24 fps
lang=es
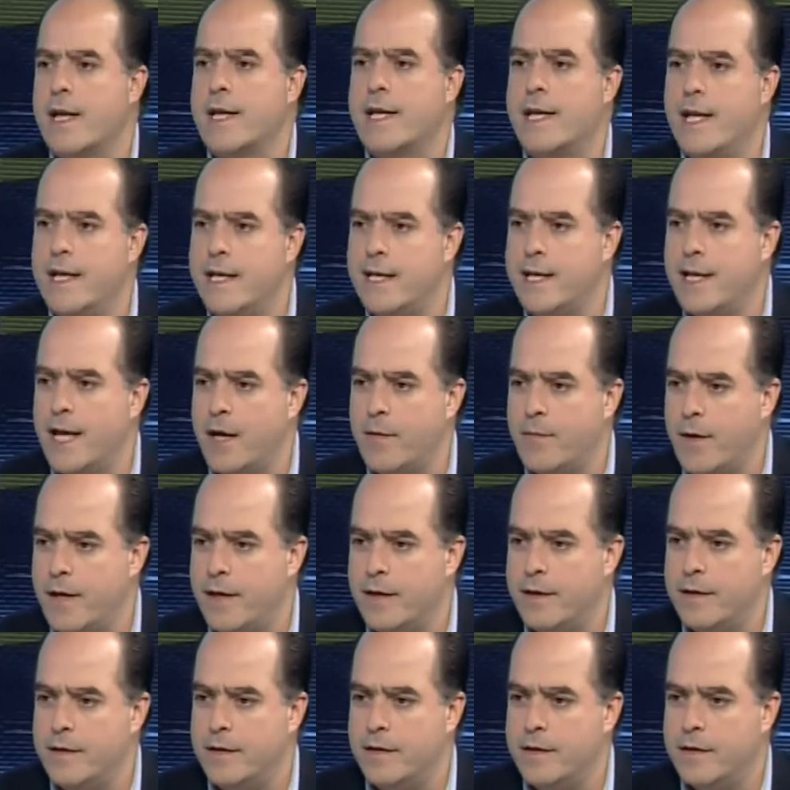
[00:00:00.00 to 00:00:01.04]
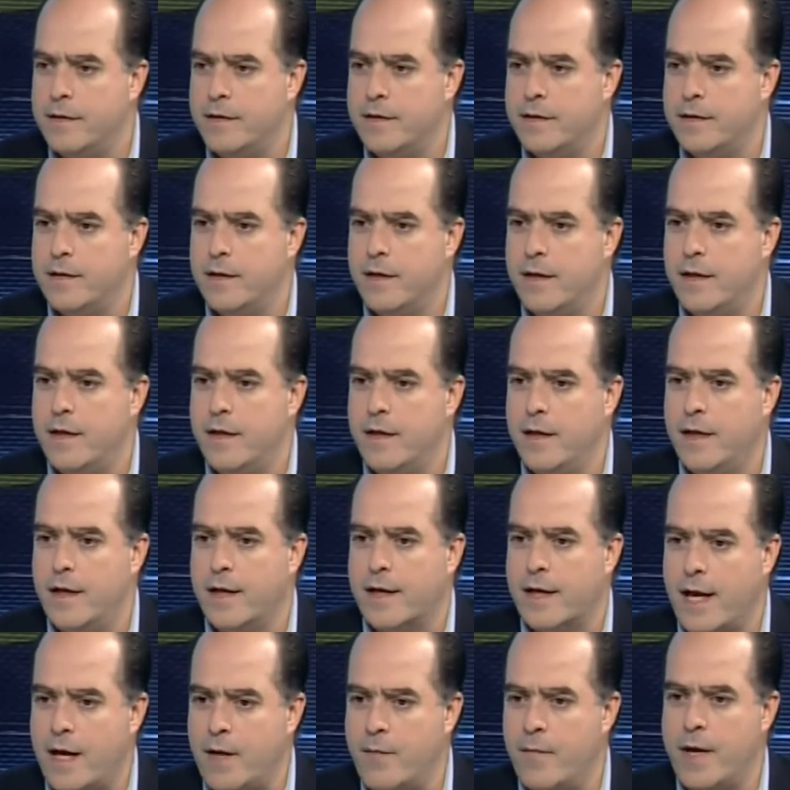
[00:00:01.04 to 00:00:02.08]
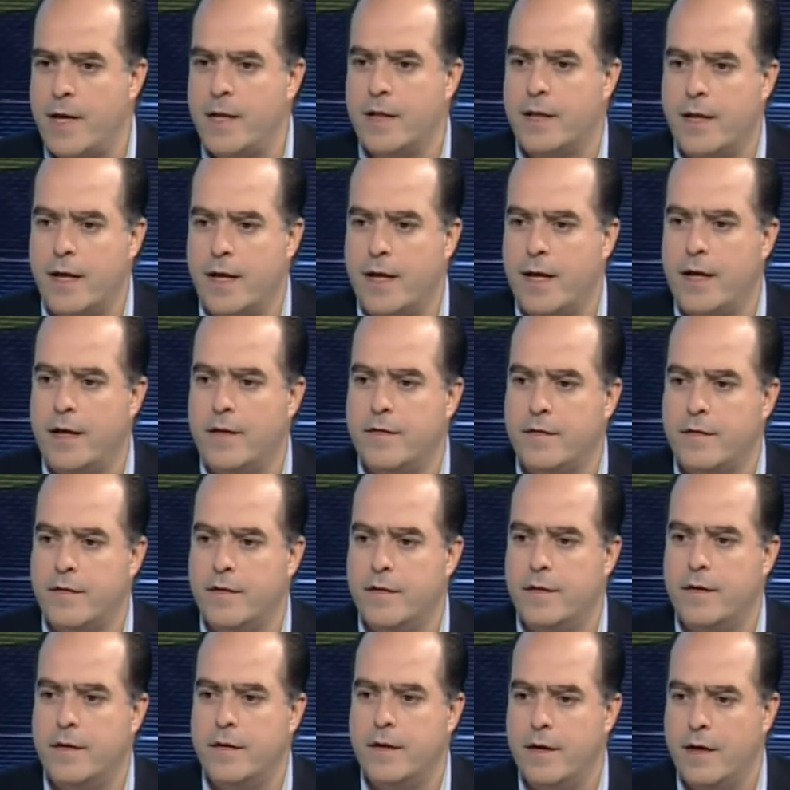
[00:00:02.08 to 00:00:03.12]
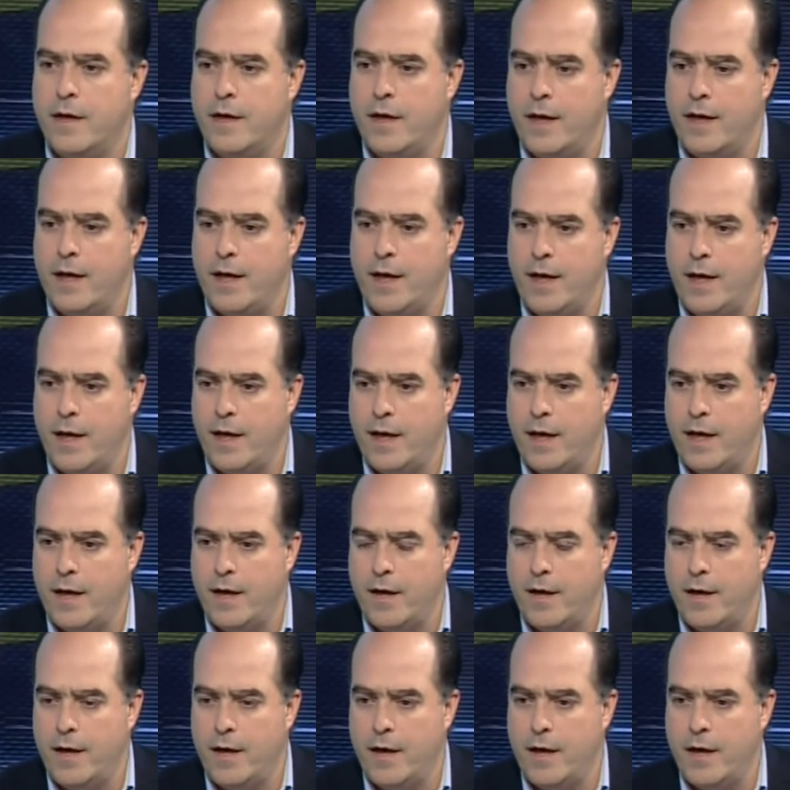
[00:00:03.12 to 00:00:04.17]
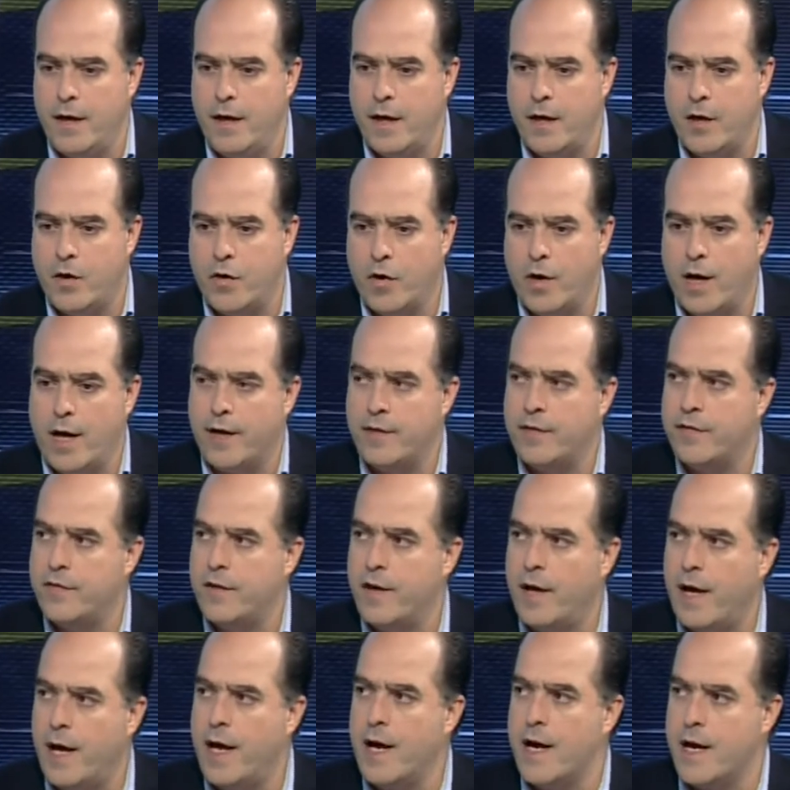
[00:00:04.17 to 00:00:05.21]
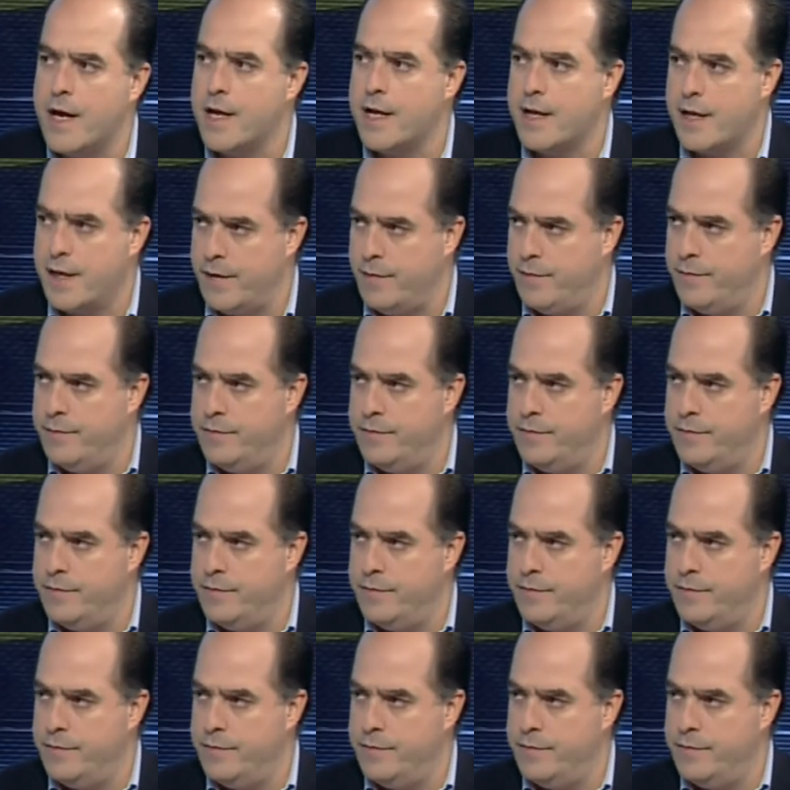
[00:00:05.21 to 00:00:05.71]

Quien llama realmente es eh, Nicolás Enrique.